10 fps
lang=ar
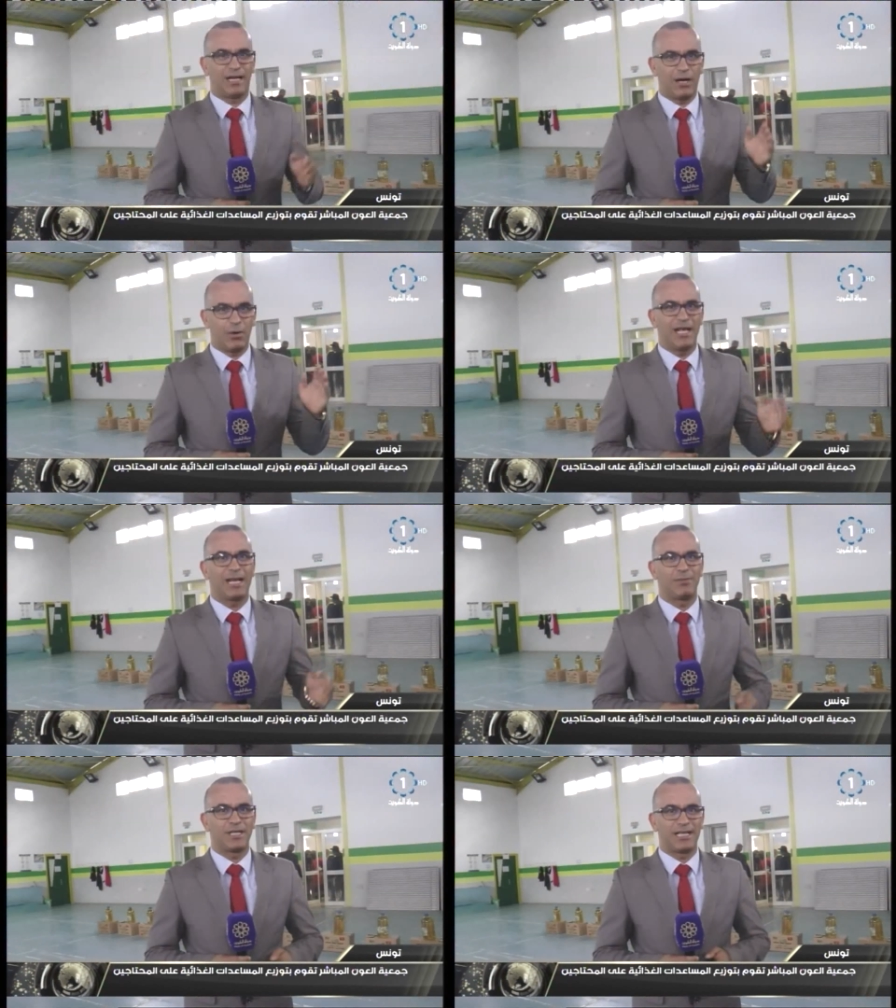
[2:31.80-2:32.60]
حوالي
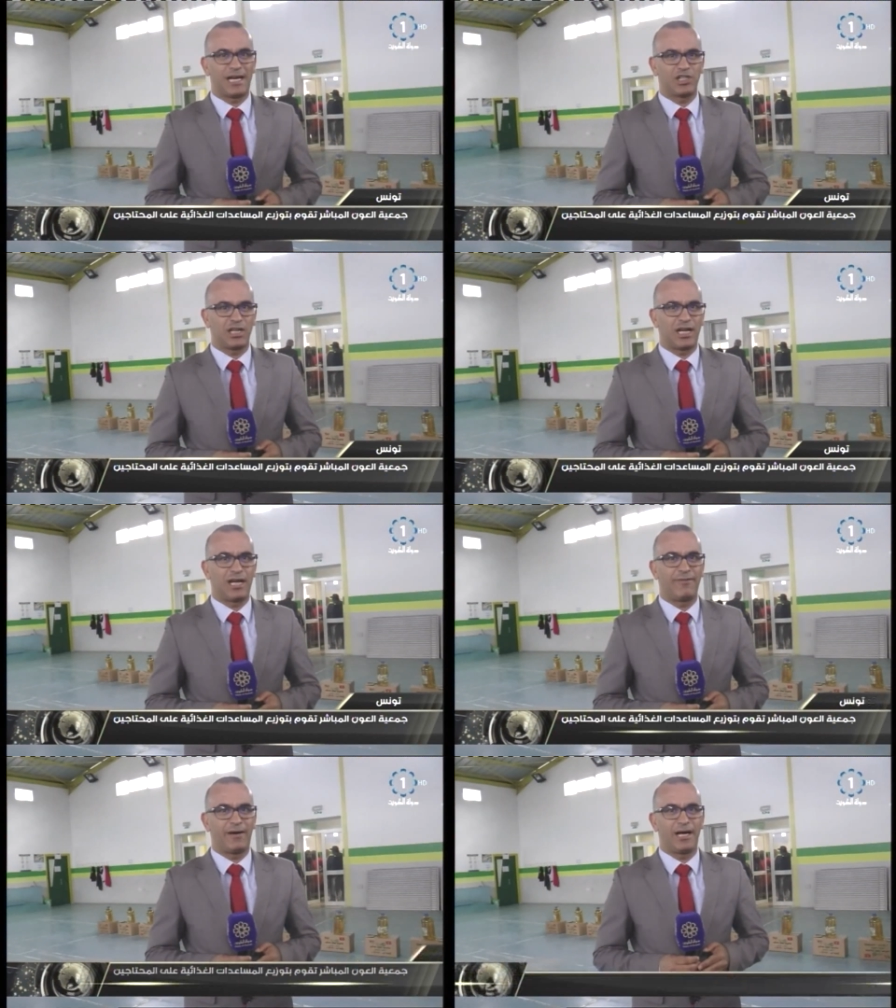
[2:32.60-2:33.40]
15
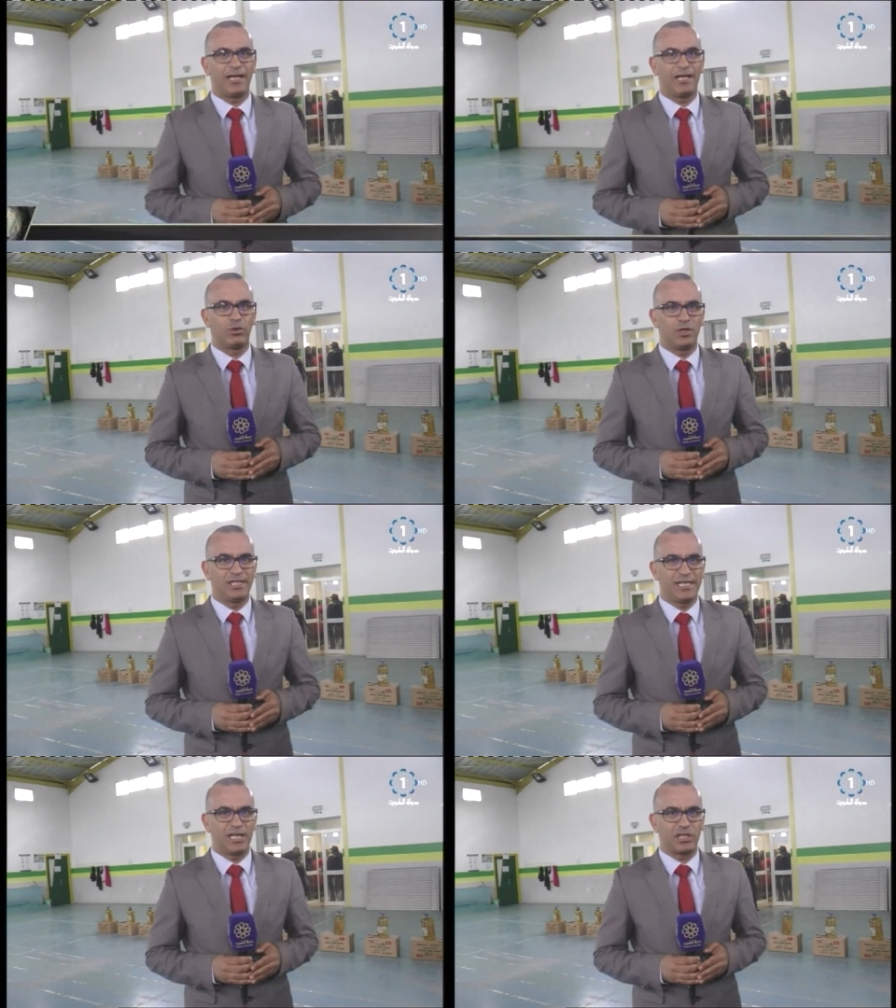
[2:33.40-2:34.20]
ألف عائلة
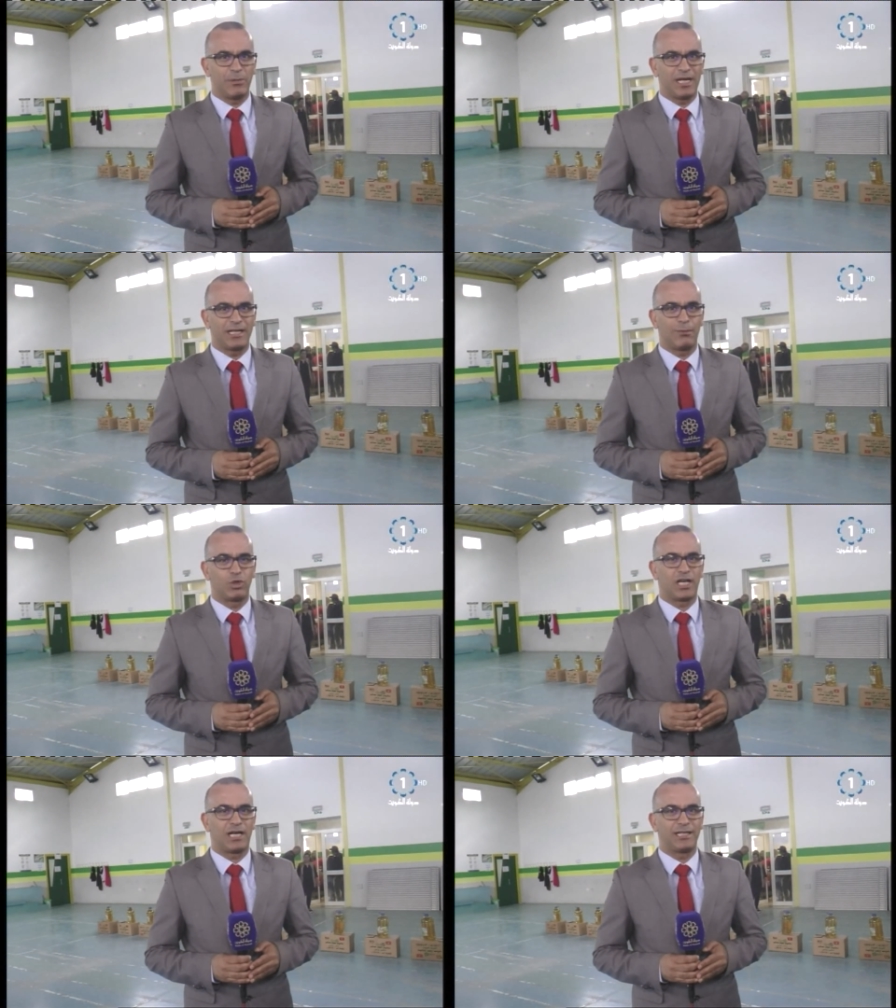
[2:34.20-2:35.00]
تونسية شملتها
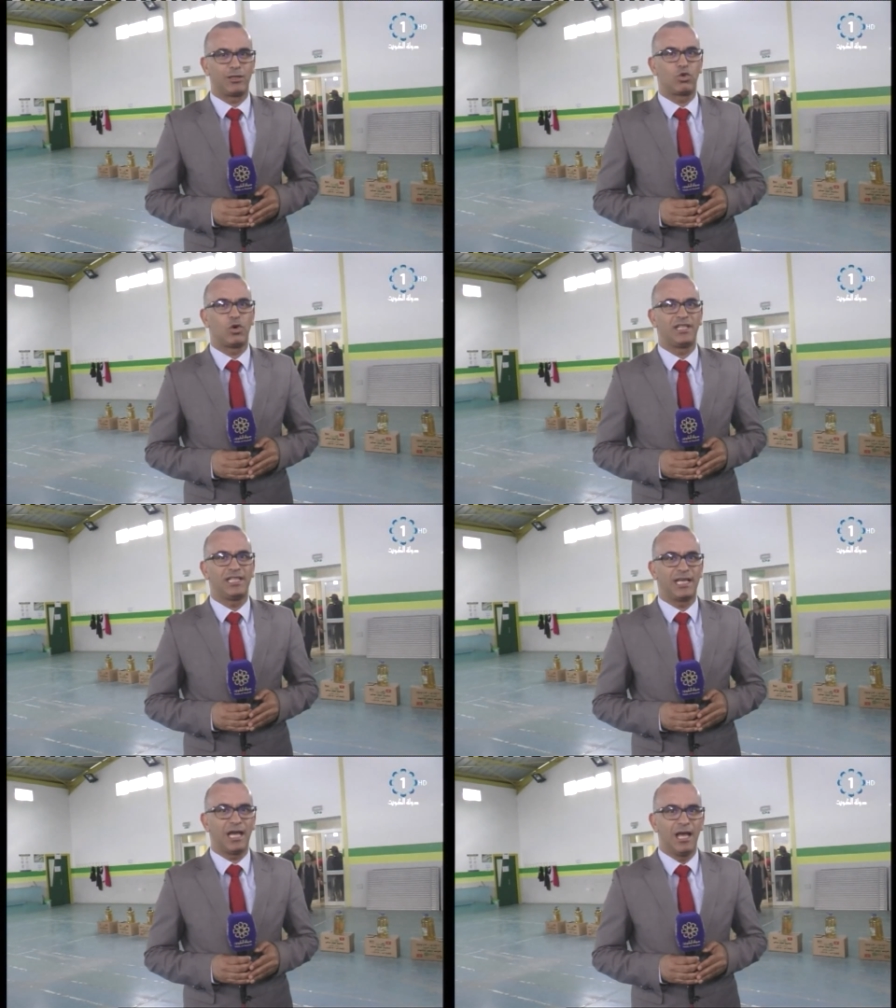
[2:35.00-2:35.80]
المساعدات
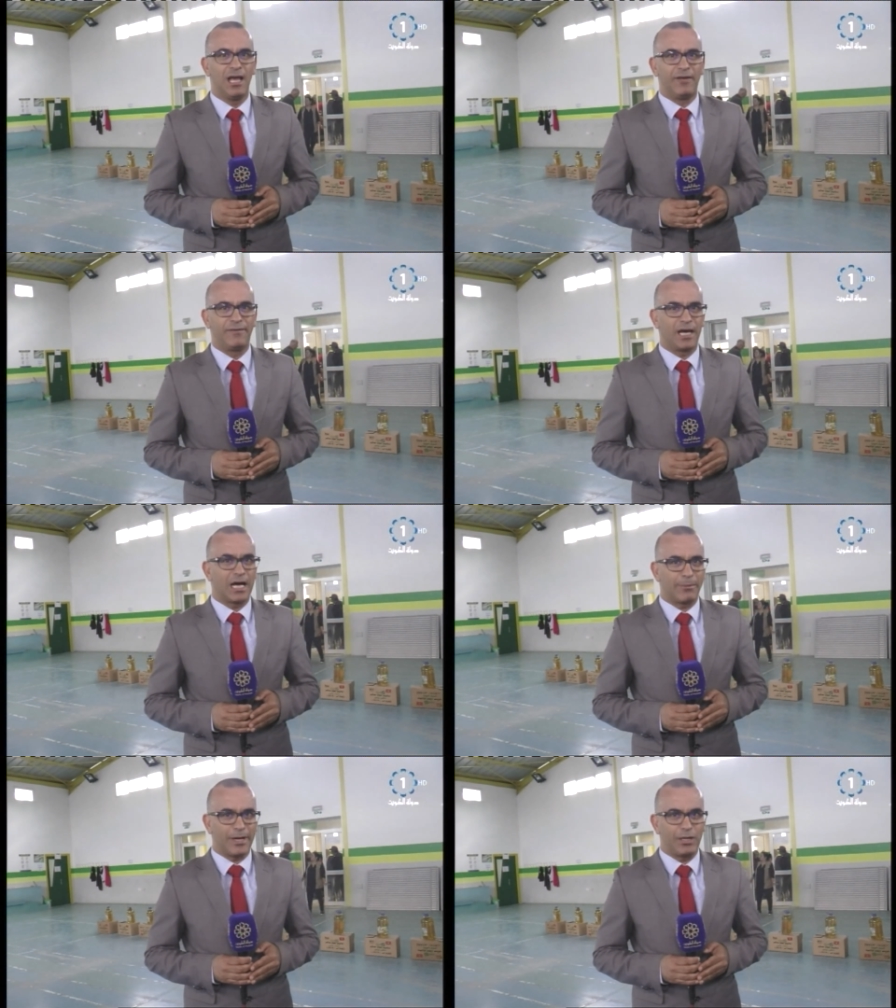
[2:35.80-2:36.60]
الكويتية في
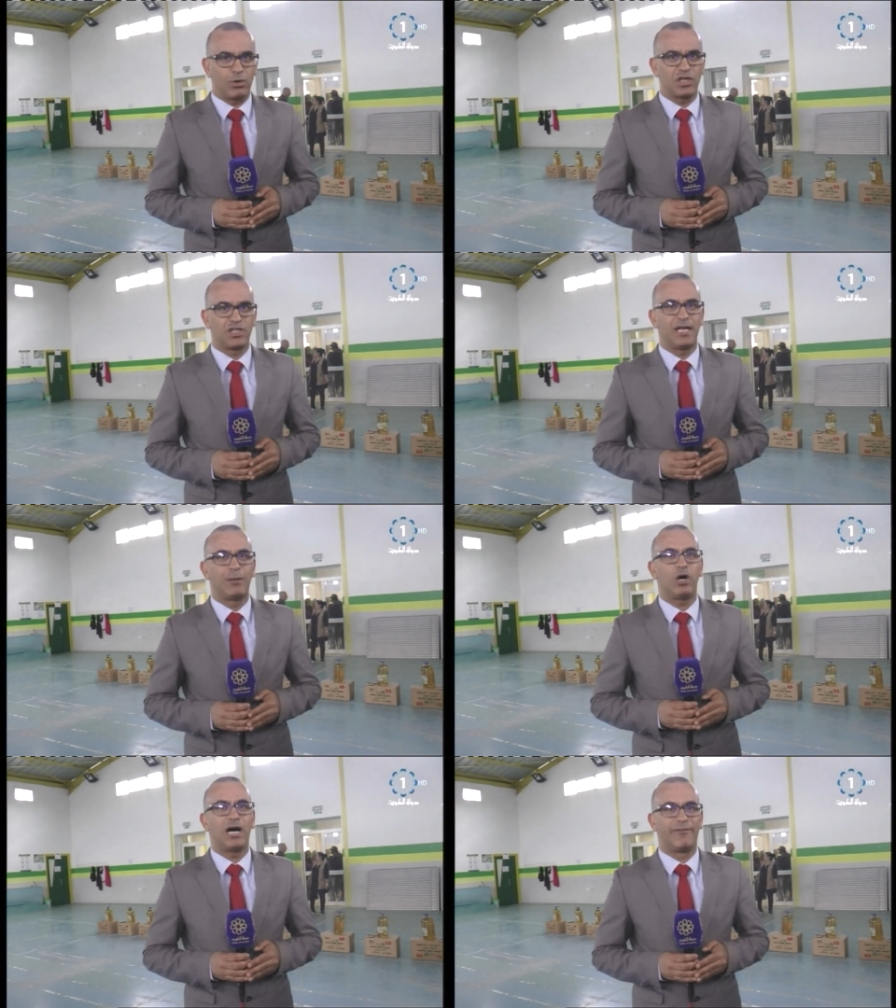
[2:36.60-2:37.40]
24
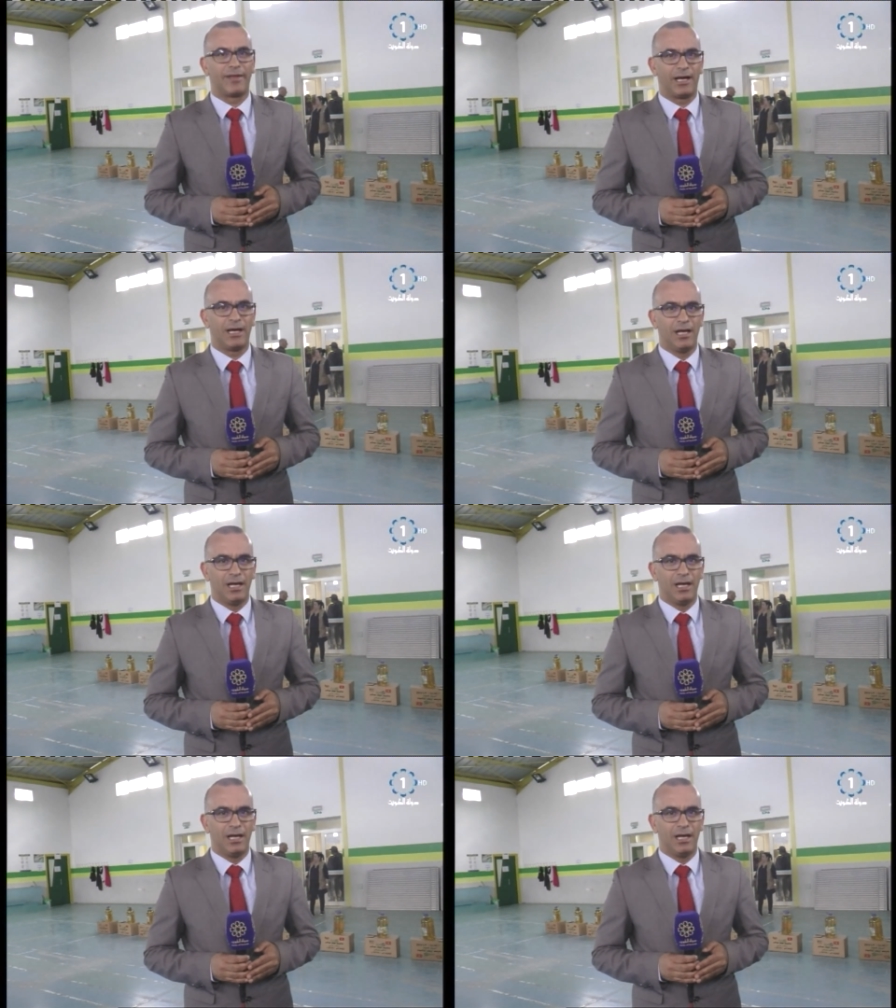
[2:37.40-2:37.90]
محافظة